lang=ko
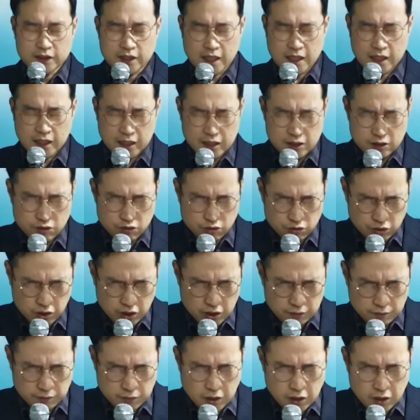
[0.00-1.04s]
사랑의
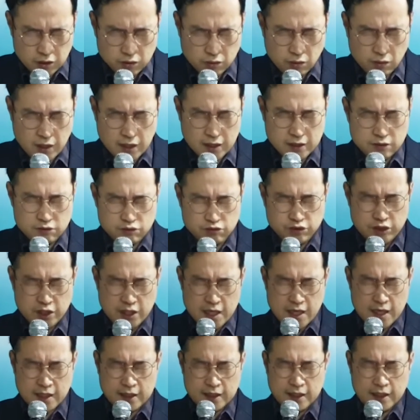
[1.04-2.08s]
주님 또한
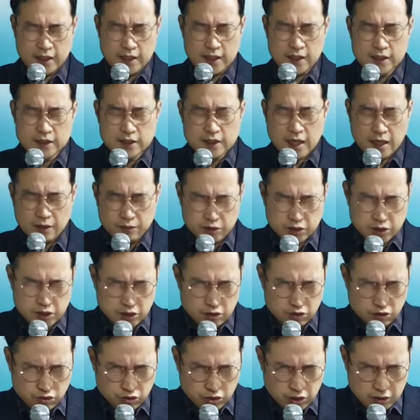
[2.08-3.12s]
우리 안에
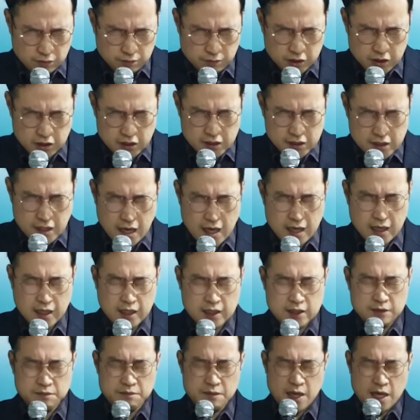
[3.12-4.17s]
아버지 주님을 하나님을
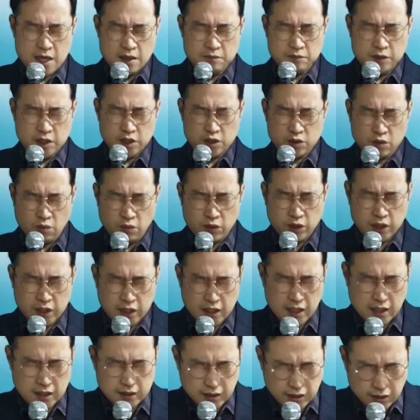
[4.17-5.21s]
사랑하는 마음이
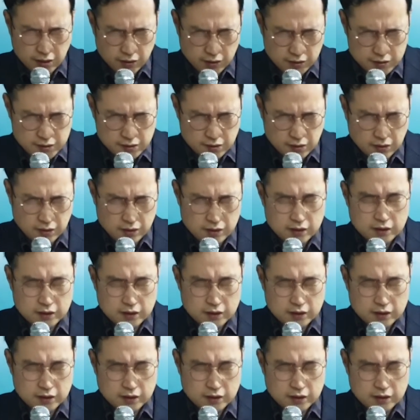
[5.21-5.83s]
동기가 되어서